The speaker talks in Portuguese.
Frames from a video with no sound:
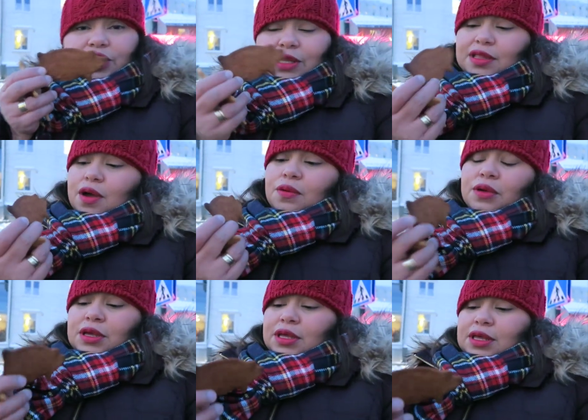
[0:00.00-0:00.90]
de Natal
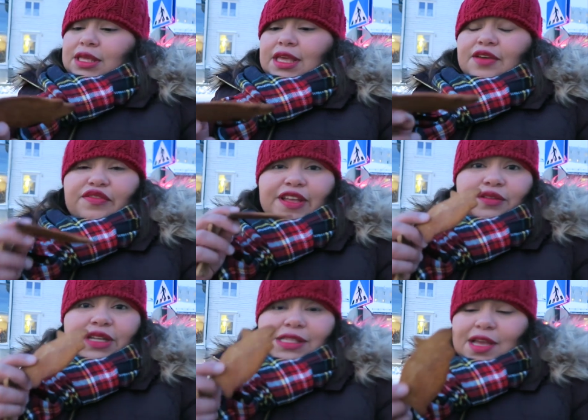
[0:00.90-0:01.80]
que é
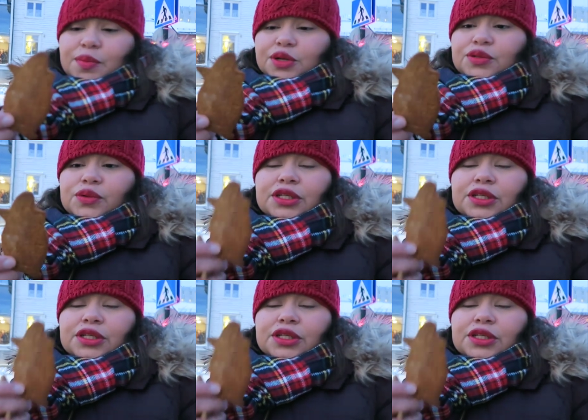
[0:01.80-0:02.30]
feito nessa época do